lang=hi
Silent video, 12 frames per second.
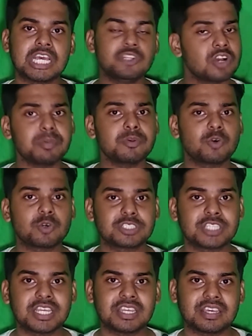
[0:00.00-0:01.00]
जो कभी
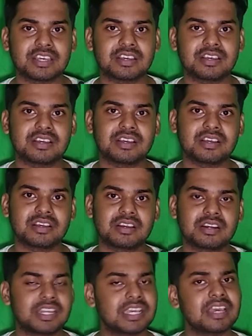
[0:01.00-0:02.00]
सोचते ही नहीं है
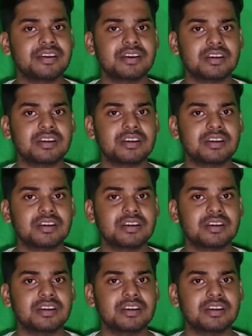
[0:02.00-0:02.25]
ठीक है